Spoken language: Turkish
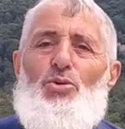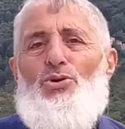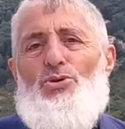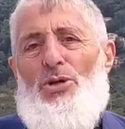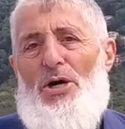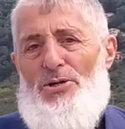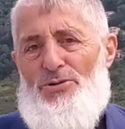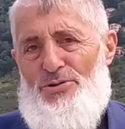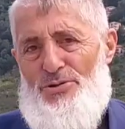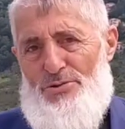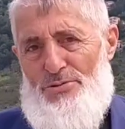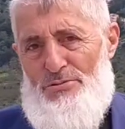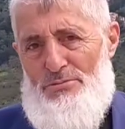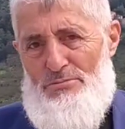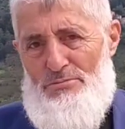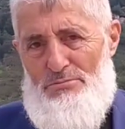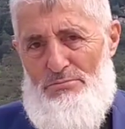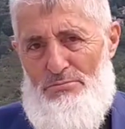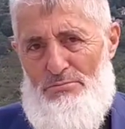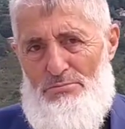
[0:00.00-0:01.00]
kurtarsın
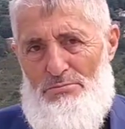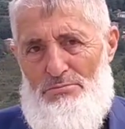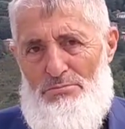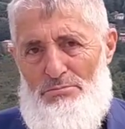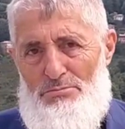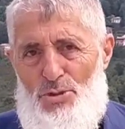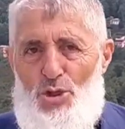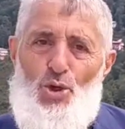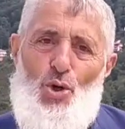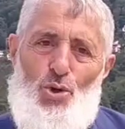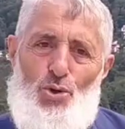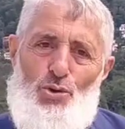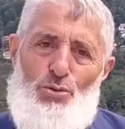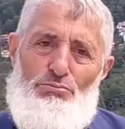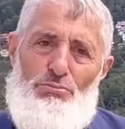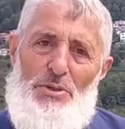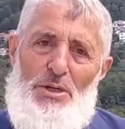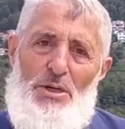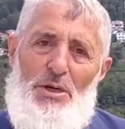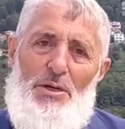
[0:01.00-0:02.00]

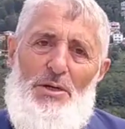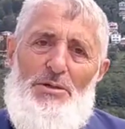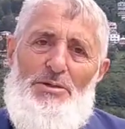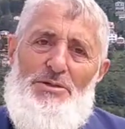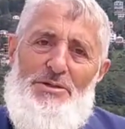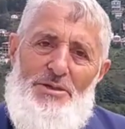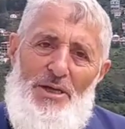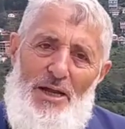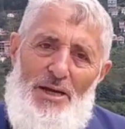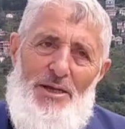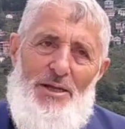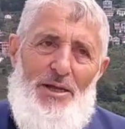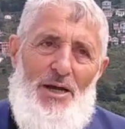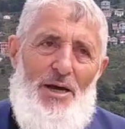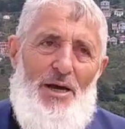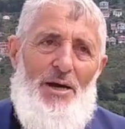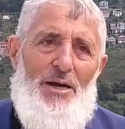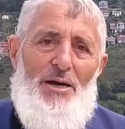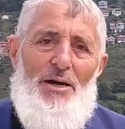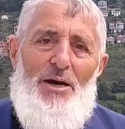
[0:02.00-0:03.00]
diyorum. Sana
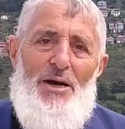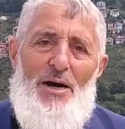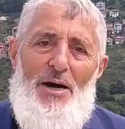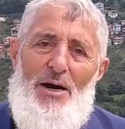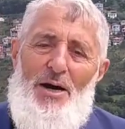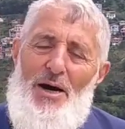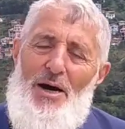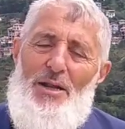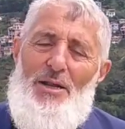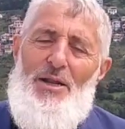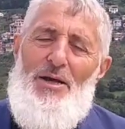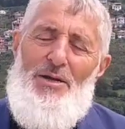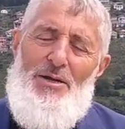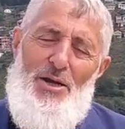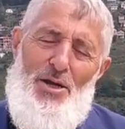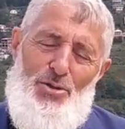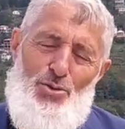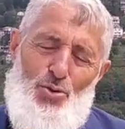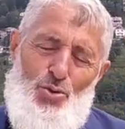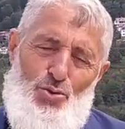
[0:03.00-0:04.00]
da Allah
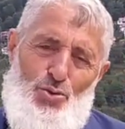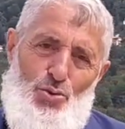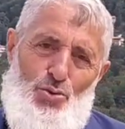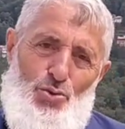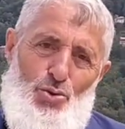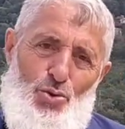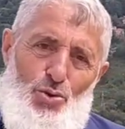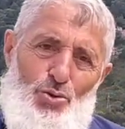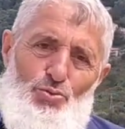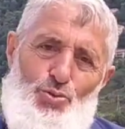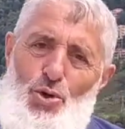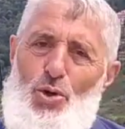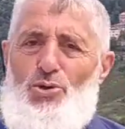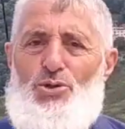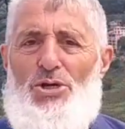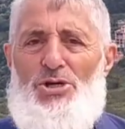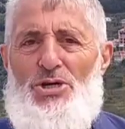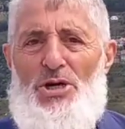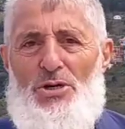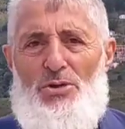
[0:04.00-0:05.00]
razı olsun diyorum.
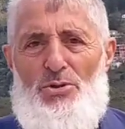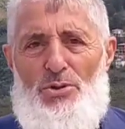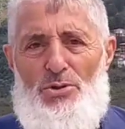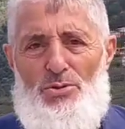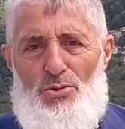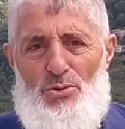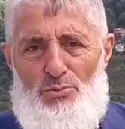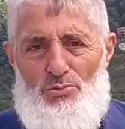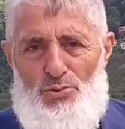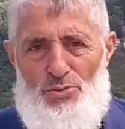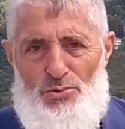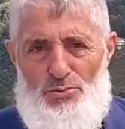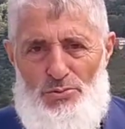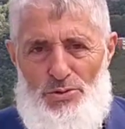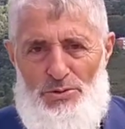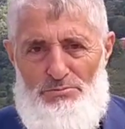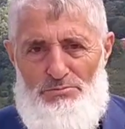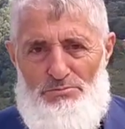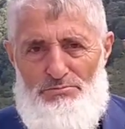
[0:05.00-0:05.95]
Çok teşekkür ediyorum.